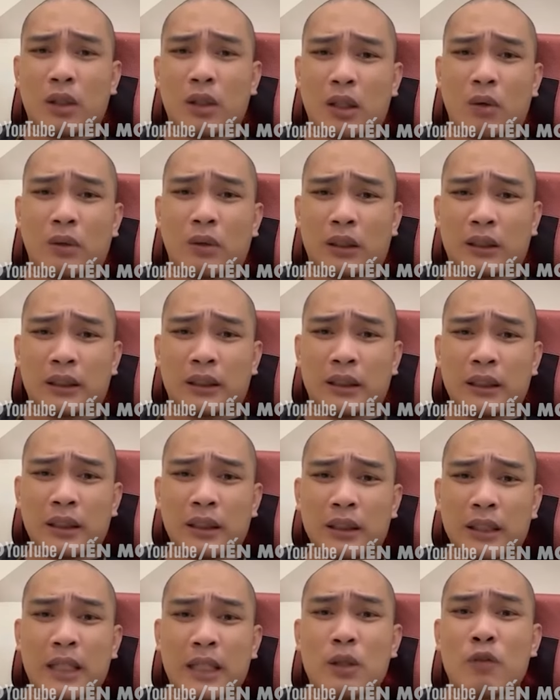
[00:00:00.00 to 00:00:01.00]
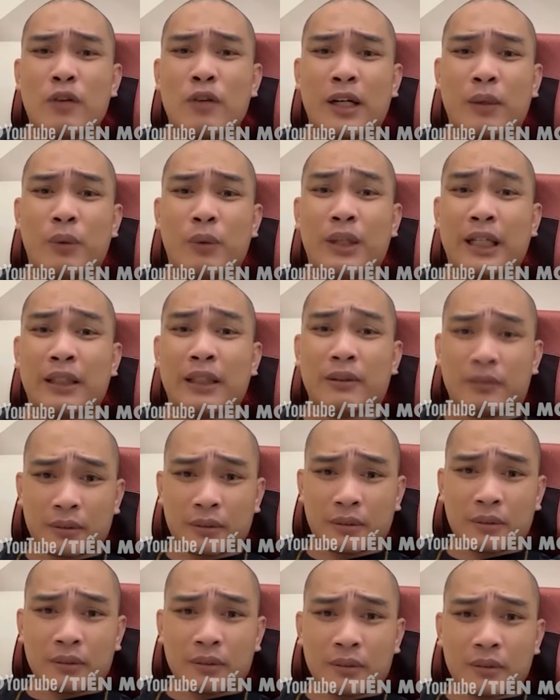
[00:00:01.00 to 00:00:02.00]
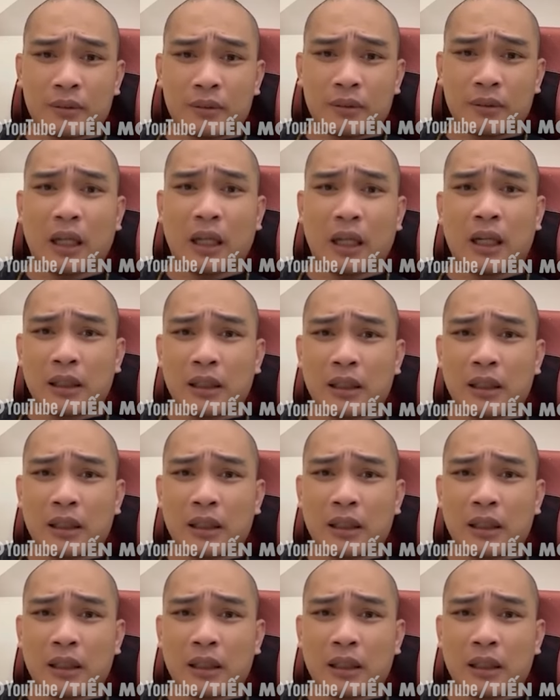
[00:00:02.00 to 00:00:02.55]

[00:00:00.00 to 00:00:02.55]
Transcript: câu rằng gì đấy có phải là nguyễn ánh không hả